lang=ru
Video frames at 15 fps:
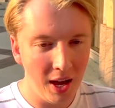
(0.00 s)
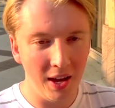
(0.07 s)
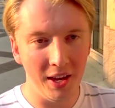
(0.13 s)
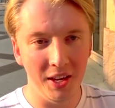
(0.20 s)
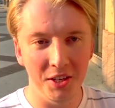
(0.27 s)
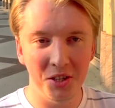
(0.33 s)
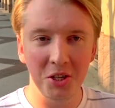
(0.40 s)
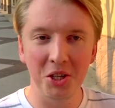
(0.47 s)

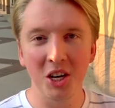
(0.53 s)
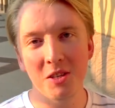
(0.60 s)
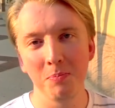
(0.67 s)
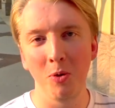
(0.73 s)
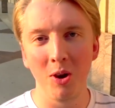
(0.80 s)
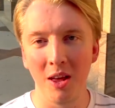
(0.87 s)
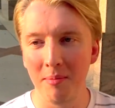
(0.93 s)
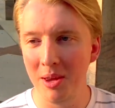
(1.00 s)
и сейчас
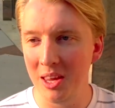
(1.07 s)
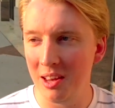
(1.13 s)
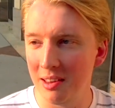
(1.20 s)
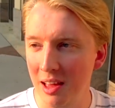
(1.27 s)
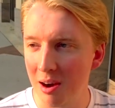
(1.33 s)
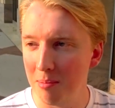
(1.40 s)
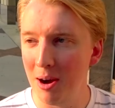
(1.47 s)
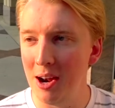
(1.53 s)
более-менее
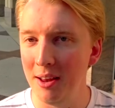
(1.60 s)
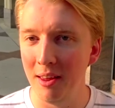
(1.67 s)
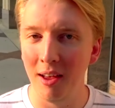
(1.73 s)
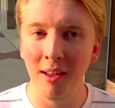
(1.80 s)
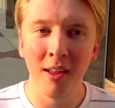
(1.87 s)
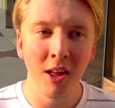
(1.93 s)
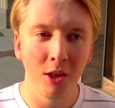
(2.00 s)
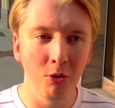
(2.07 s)
нормально.
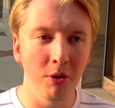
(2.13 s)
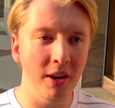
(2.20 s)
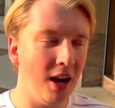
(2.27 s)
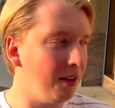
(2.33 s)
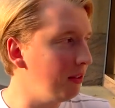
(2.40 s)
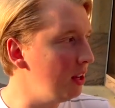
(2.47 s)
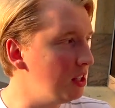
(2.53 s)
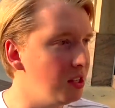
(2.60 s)
Ну и,
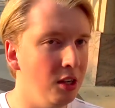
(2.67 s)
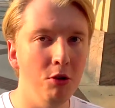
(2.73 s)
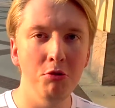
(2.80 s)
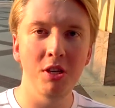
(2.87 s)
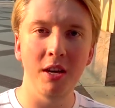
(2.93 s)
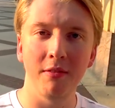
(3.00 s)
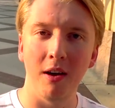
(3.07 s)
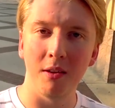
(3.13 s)
как видите,
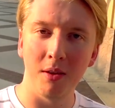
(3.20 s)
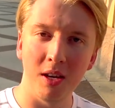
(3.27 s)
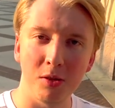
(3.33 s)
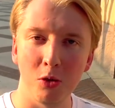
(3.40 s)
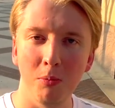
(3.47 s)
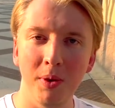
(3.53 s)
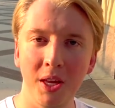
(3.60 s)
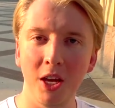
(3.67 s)
людей
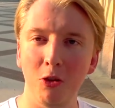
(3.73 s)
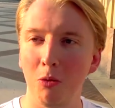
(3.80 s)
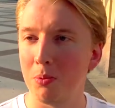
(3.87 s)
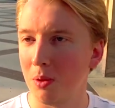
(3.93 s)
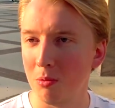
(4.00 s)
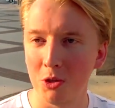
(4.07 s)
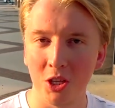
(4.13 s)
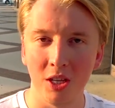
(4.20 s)
особо нету,
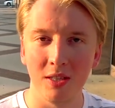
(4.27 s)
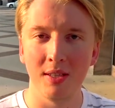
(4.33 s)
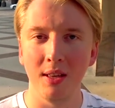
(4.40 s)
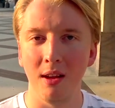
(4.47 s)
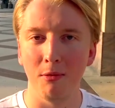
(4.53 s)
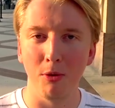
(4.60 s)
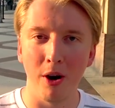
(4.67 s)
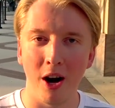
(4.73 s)
потому что это
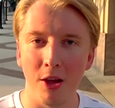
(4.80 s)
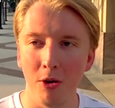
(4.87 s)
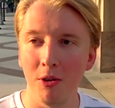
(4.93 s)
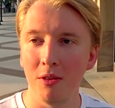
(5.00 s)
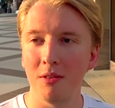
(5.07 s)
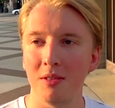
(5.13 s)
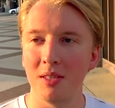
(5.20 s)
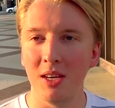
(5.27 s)
деловой
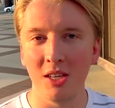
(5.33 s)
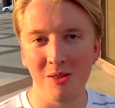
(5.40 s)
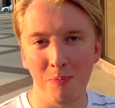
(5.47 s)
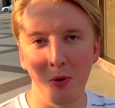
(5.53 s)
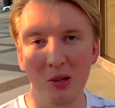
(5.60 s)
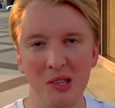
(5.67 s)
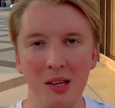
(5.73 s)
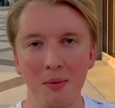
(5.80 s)
район, здесь
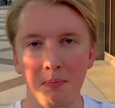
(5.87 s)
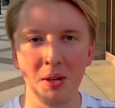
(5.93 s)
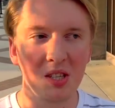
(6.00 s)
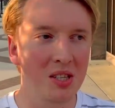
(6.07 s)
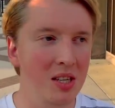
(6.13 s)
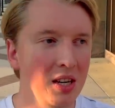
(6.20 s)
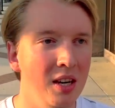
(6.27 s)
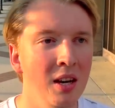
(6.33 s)
после
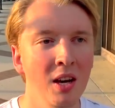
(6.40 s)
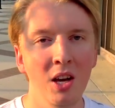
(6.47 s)
пяти